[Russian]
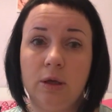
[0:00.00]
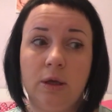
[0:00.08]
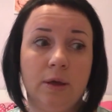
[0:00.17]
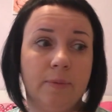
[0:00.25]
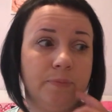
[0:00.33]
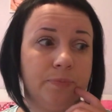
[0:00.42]

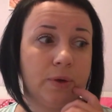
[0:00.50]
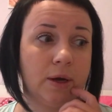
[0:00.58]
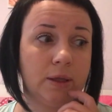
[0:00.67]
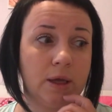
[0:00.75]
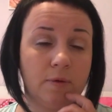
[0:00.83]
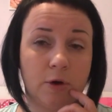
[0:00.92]
И
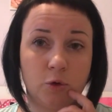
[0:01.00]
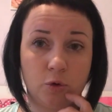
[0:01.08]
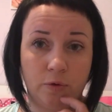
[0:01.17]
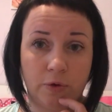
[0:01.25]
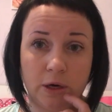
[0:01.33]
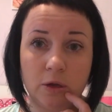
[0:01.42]
когда я
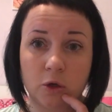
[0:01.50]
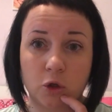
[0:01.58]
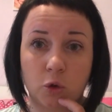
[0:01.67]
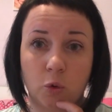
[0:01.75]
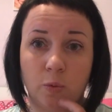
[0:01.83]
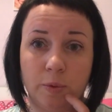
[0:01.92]
врачу говорила,
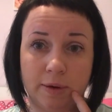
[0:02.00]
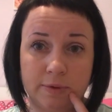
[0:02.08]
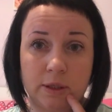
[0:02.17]
что у меня